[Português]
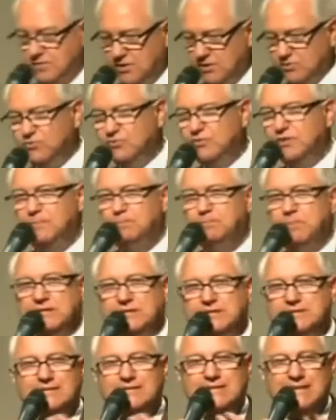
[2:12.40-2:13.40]
Deus não
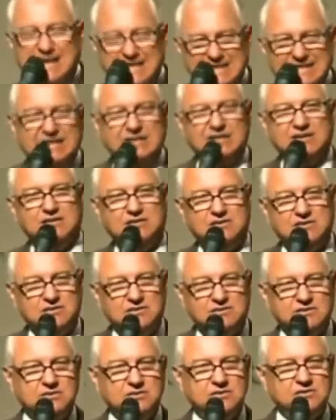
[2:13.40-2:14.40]
depende de nada.
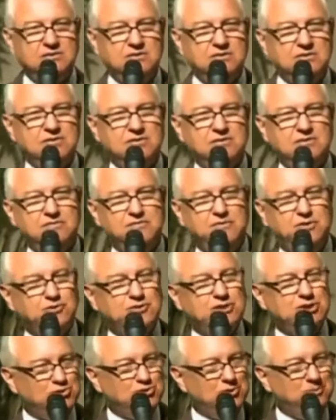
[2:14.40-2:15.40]

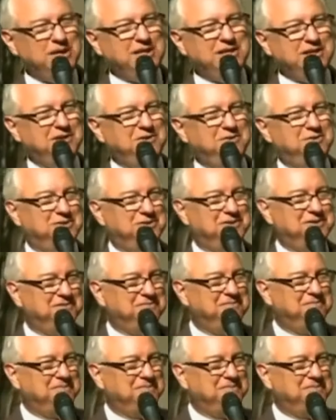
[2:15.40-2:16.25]
Deus é soberano.